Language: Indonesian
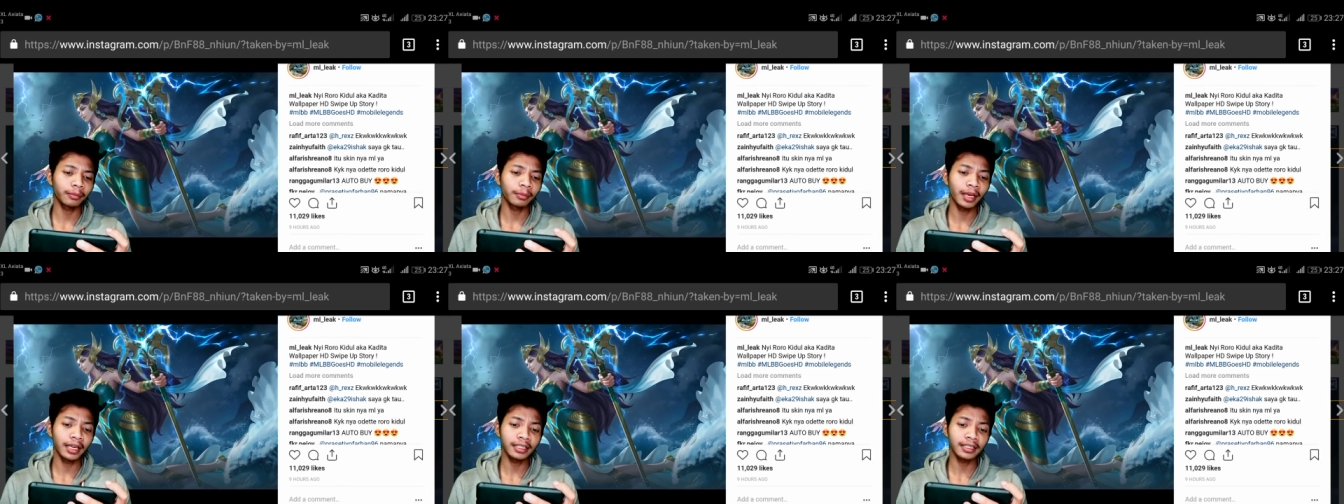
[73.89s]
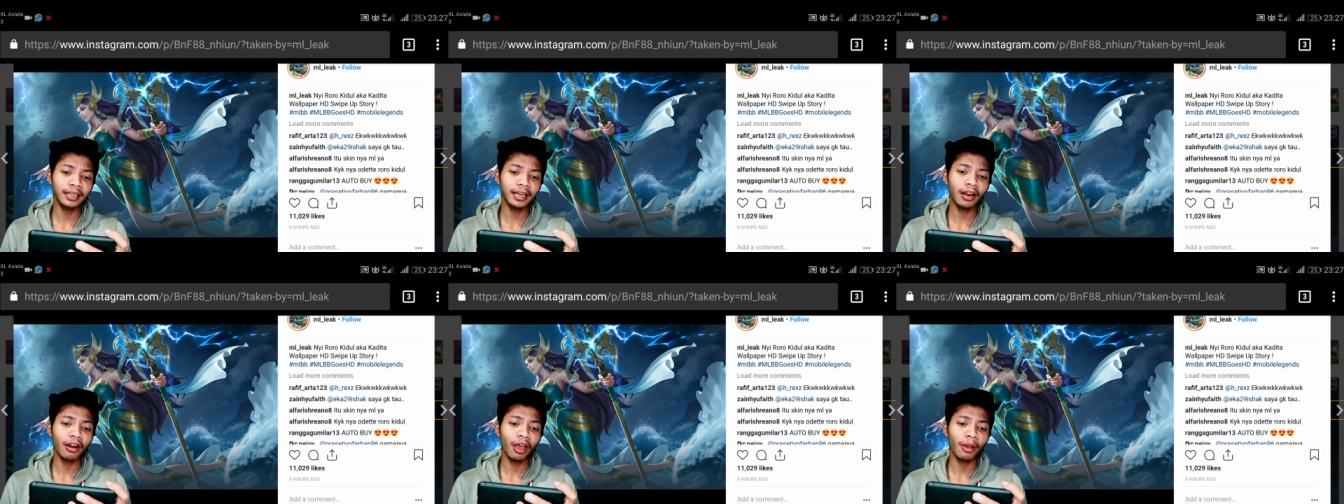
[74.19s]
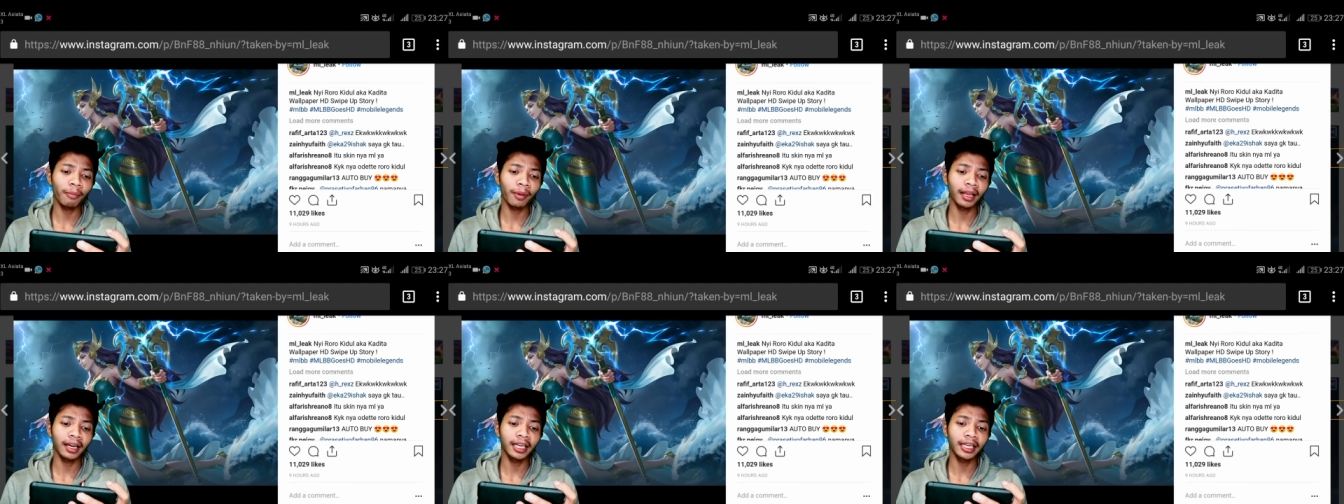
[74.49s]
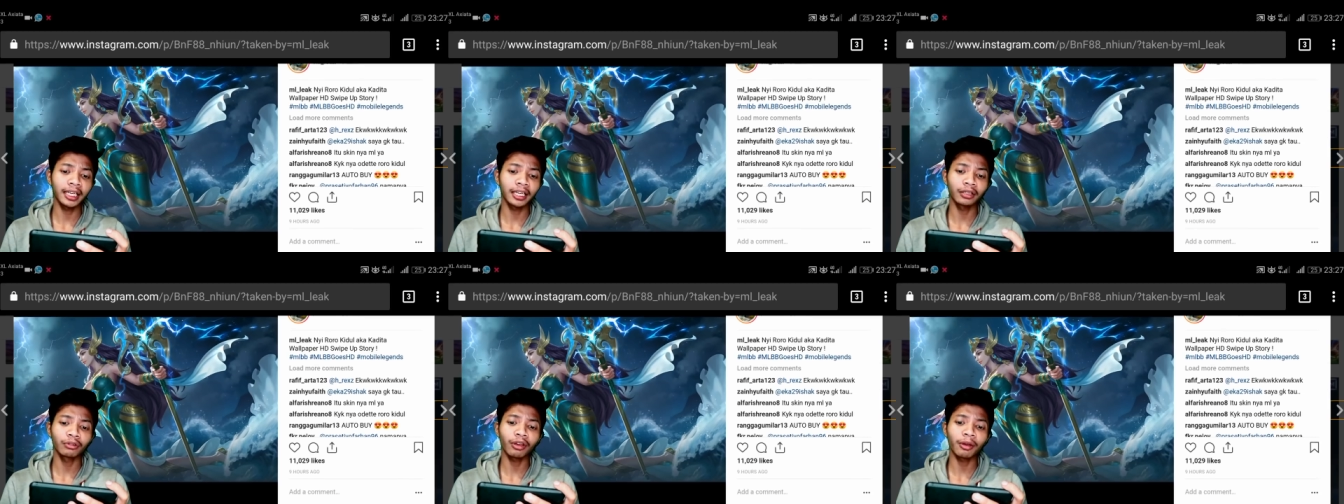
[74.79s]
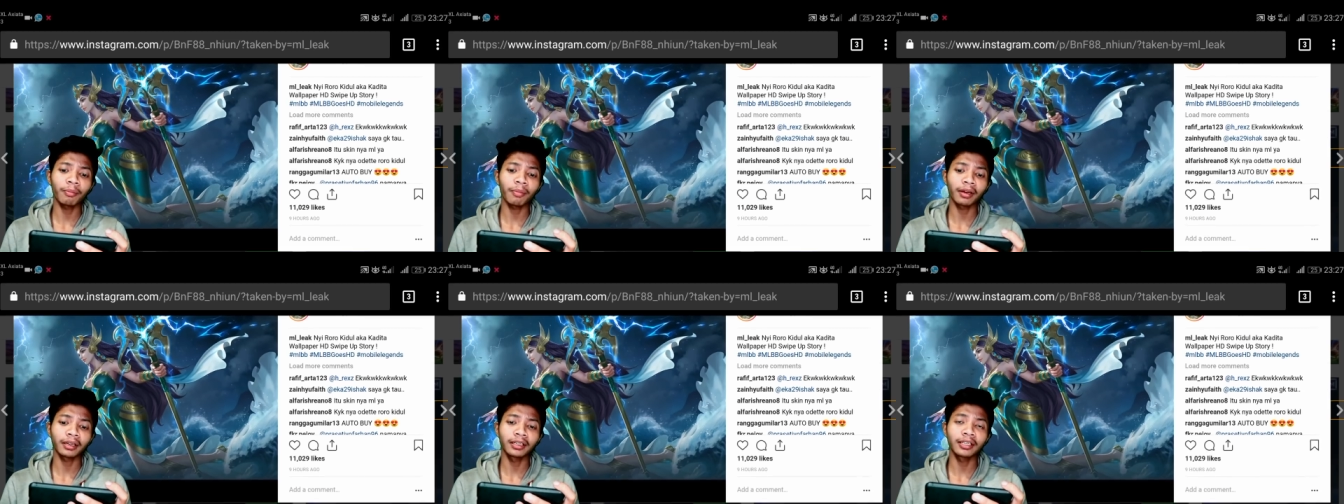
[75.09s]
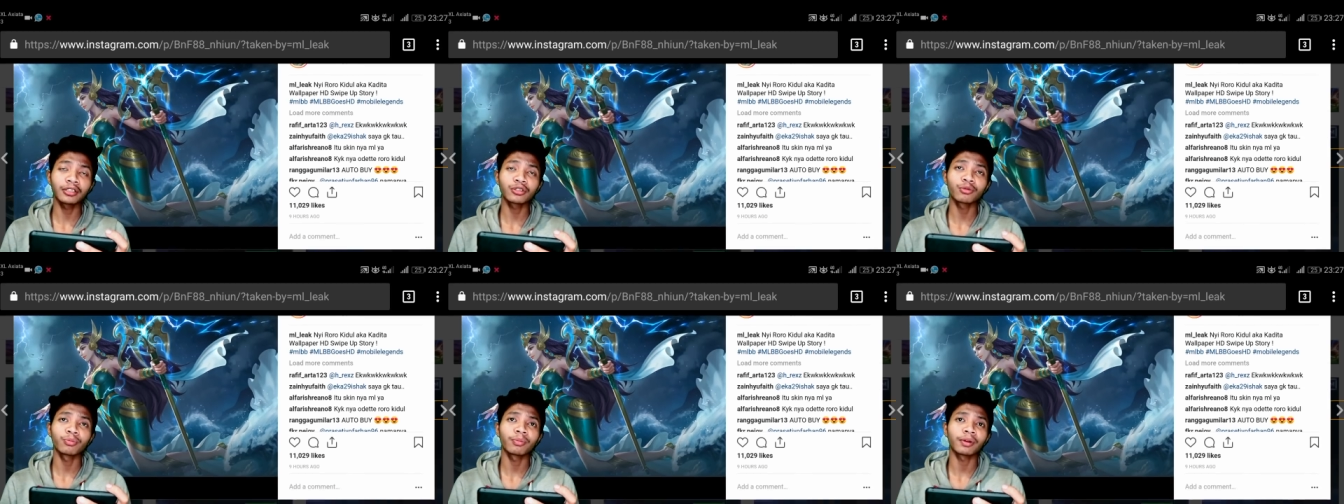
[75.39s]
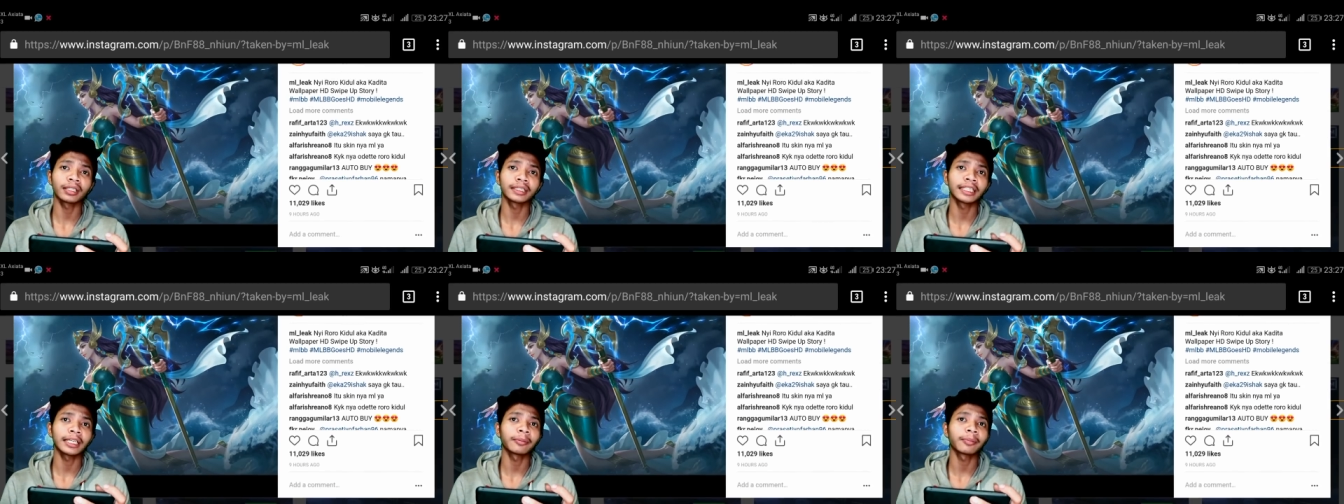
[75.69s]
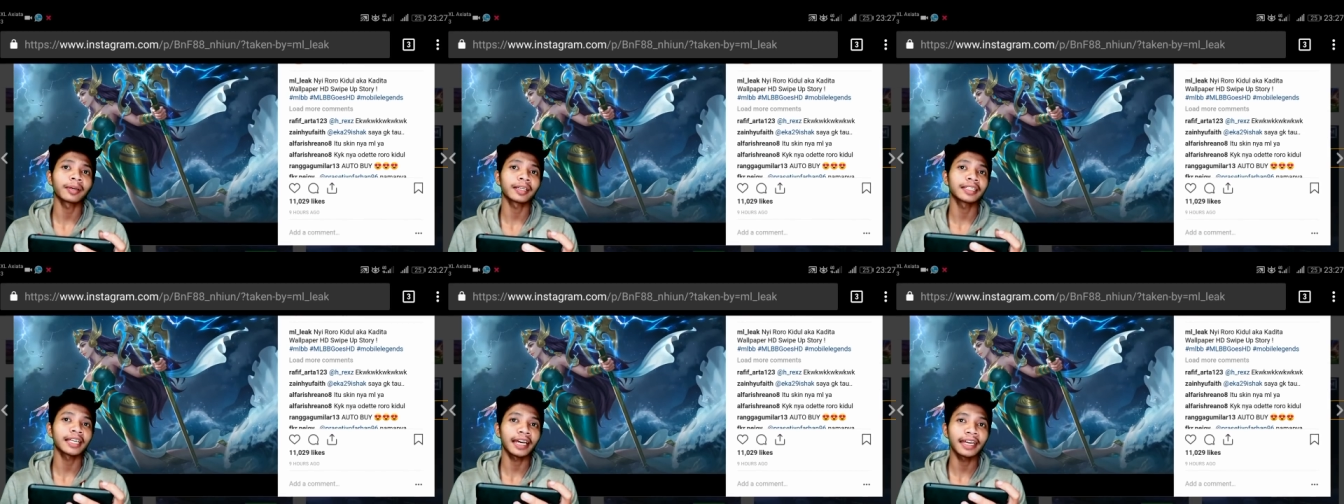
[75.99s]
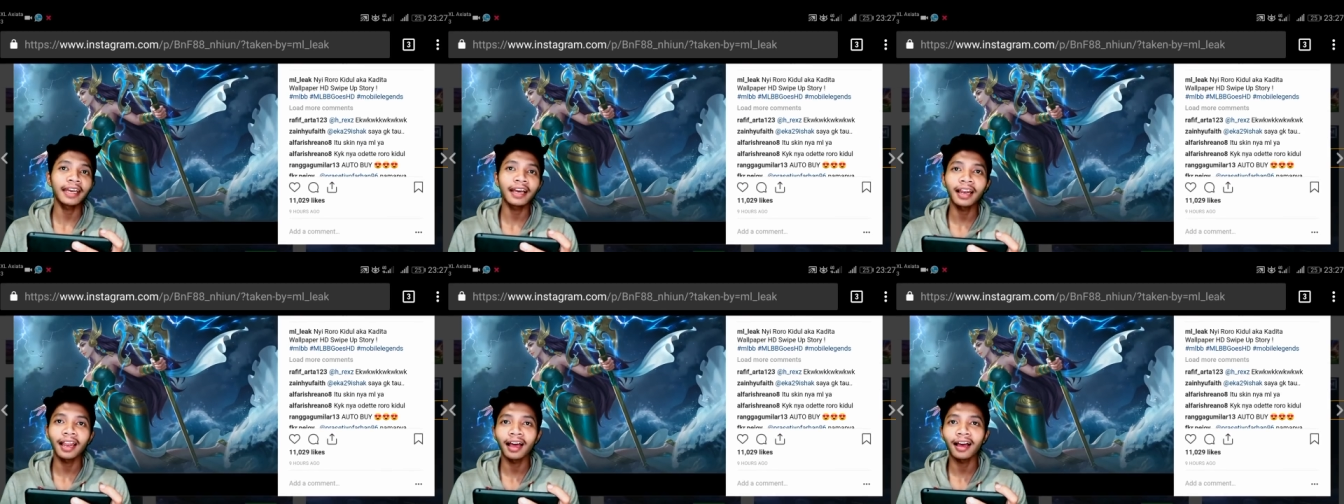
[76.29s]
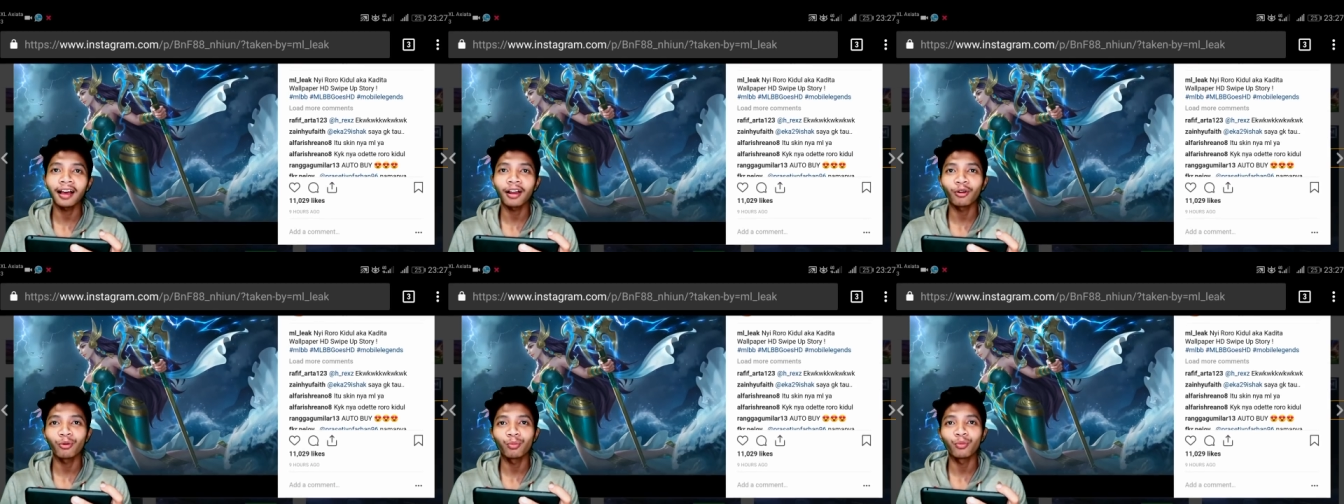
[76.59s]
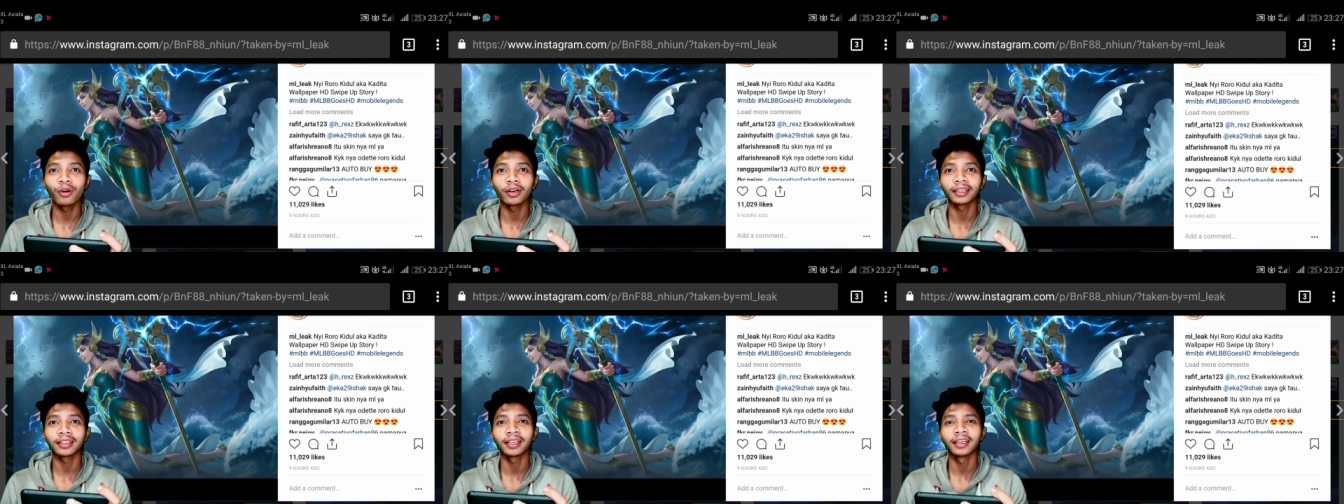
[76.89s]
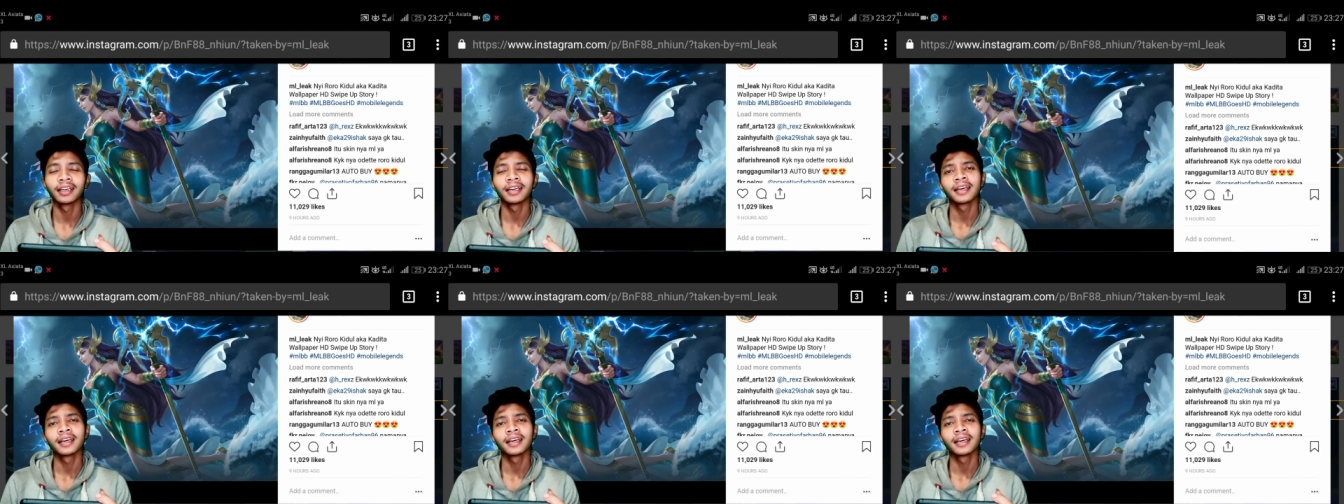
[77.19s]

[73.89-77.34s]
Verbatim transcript: biasanya kalau ML League itu emang dia sumber terpercaya lah kalau buat